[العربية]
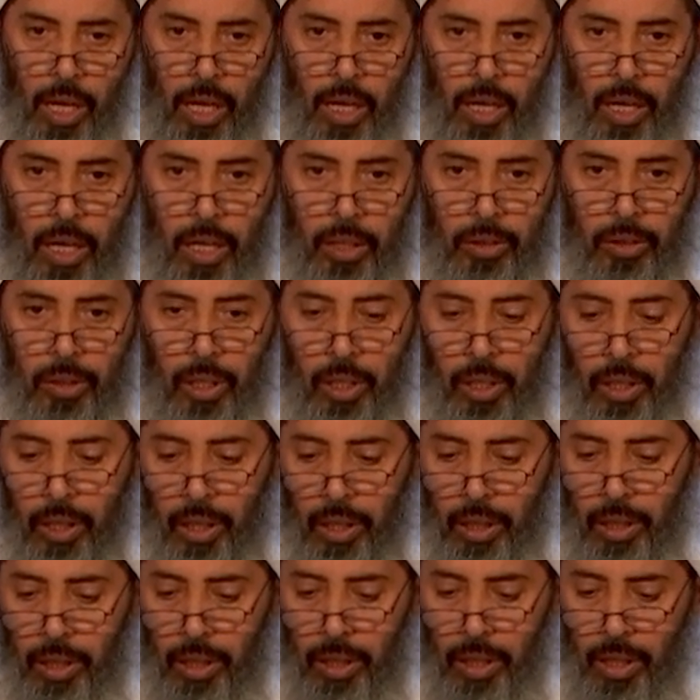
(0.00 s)

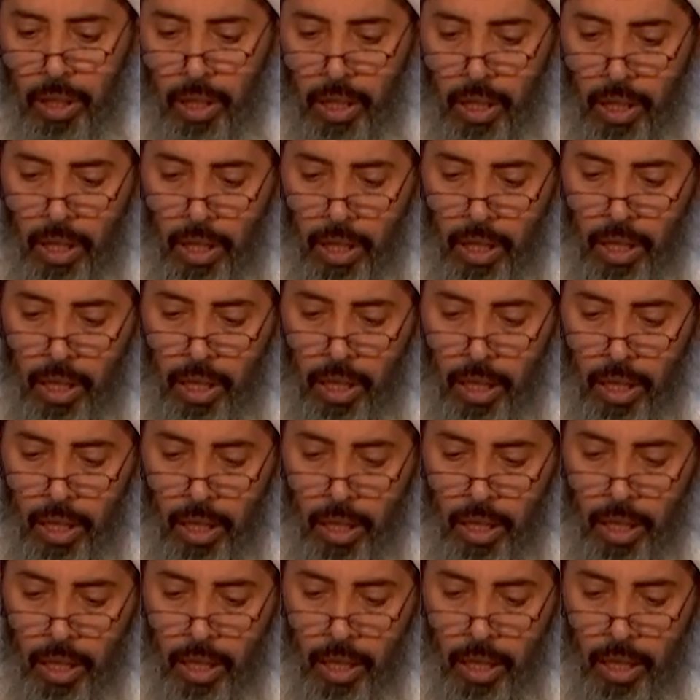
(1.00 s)
الطريق
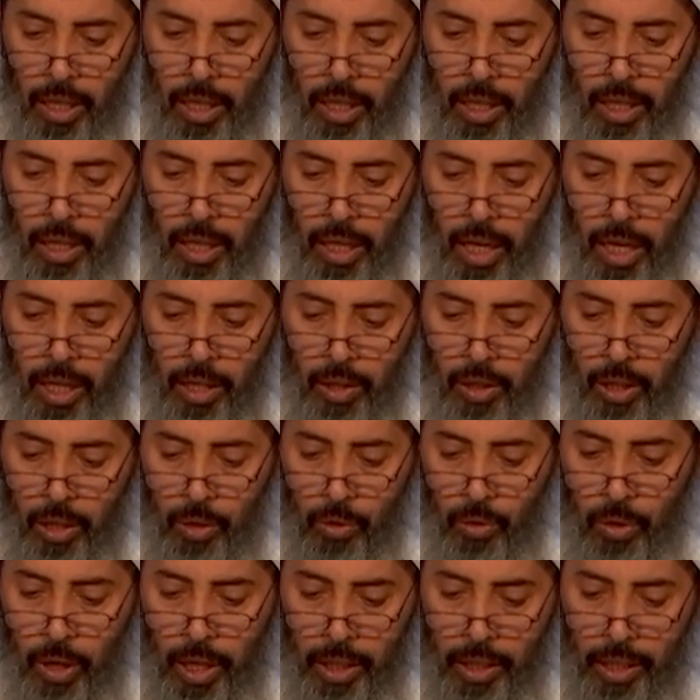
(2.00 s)
آه، ايضا
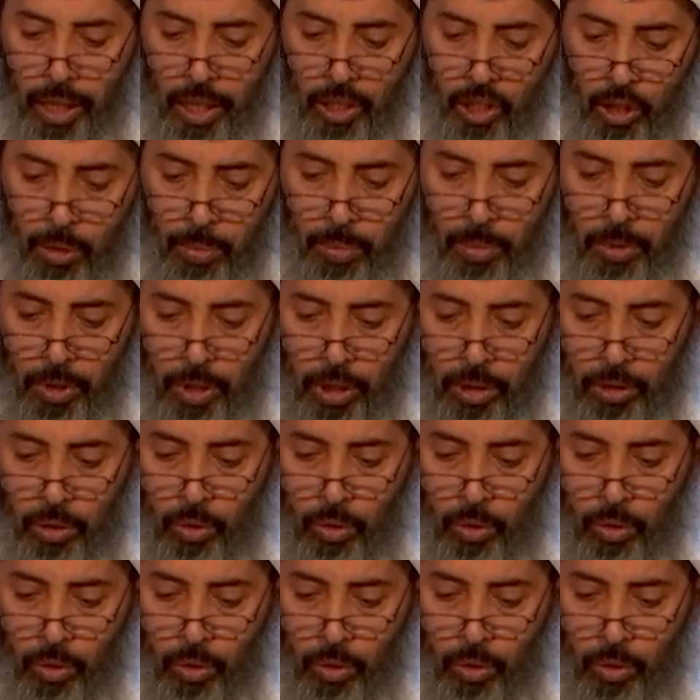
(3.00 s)
هناك يجب ان